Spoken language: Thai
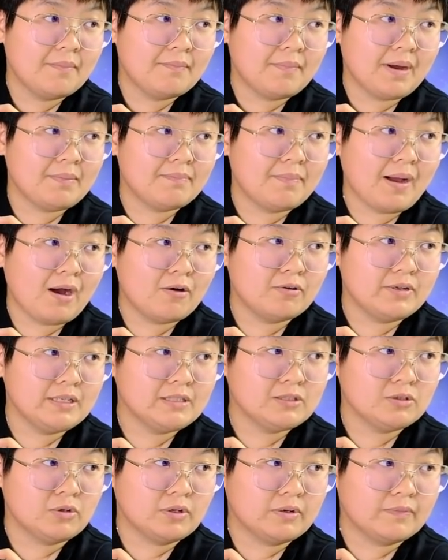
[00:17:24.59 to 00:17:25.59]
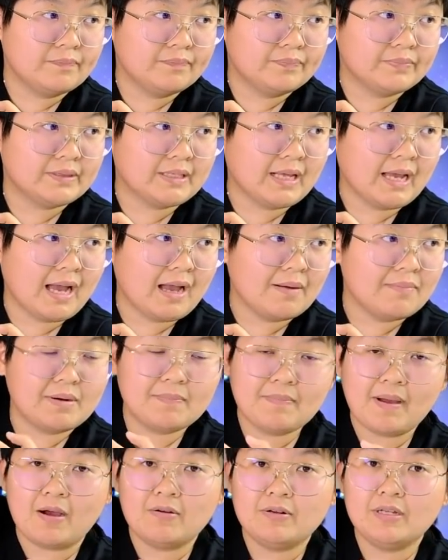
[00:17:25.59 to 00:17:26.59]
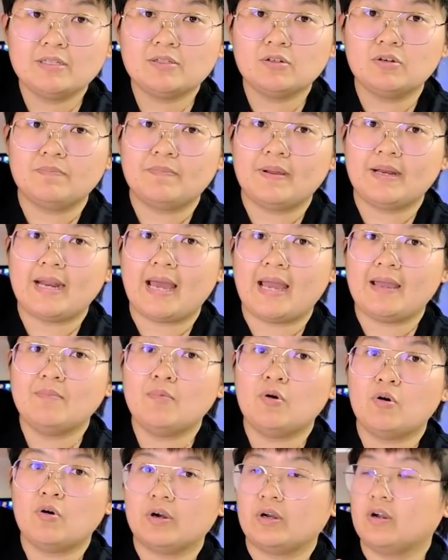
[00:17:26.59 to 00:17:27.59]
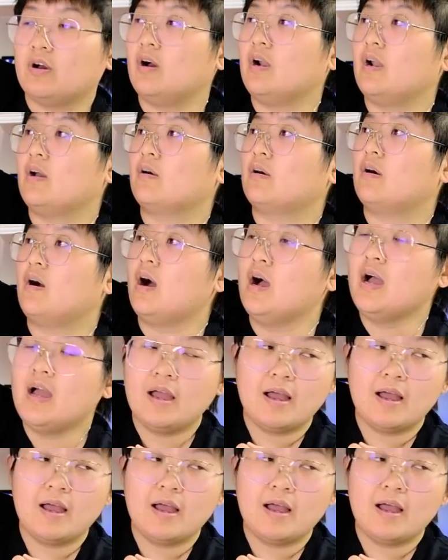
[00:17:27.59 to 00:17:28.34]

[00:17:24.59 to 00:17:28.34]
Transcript: มันเบาที่สุดนะคะมันเบาที่สุดเป็น Night Mode เนาะแล้วก็